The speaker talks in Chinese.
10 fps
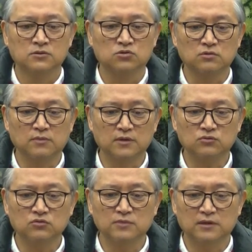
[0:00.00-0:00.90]
所以门
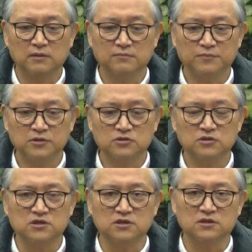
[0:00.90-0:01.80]
徒们，他们必
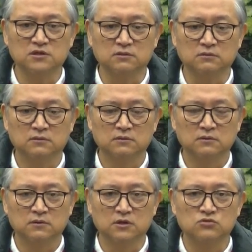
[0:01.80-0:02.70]
须警醒，
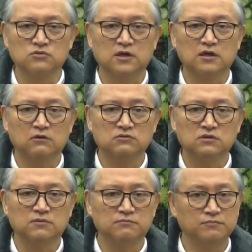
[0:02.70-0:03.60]
耶稣在告
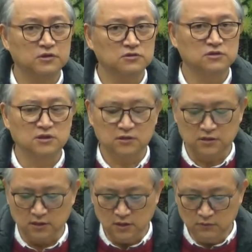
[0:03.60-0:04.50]
诉你们必须警
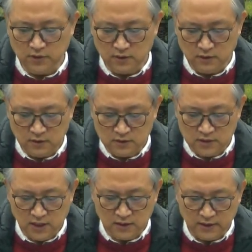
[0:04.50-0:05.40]
醒，因为
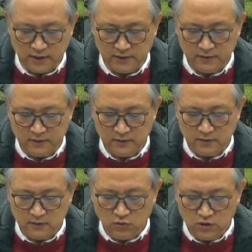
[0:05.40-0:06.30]
将来
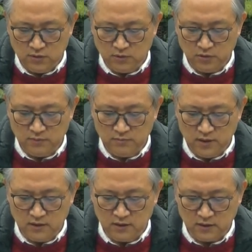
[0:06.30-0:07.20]
会你们会
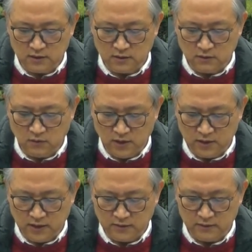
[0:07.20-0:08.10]
面临的
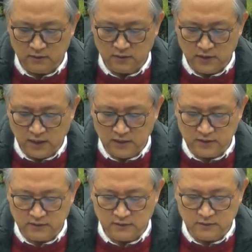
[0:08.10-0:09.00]
患难压
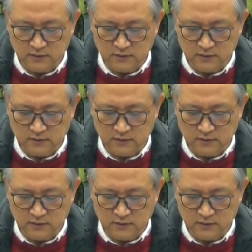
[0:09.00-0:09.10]
力。